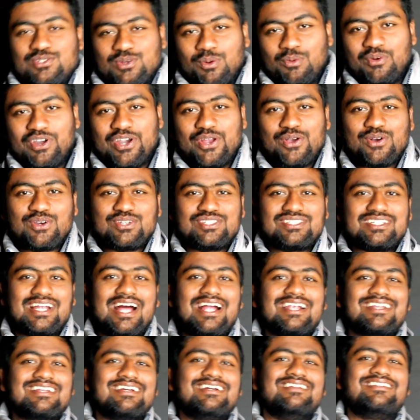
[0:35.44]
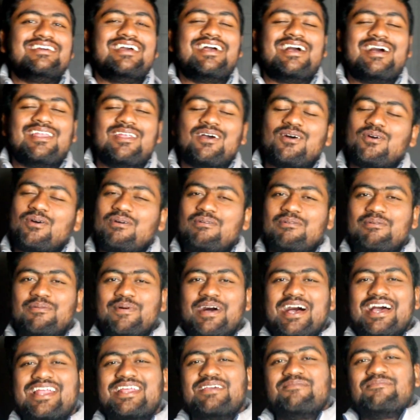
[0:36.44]
सो so, वीडियो को स्टार्ट करते हैं हेलो
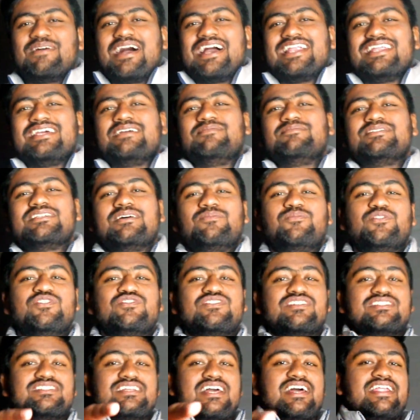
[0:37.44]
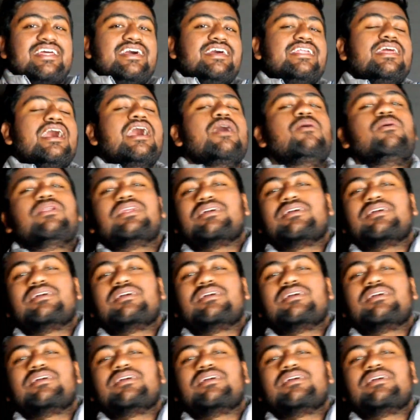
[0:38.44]
एवरीबॉडी माय नेम इज अब्दुल सक्सेना एंड आई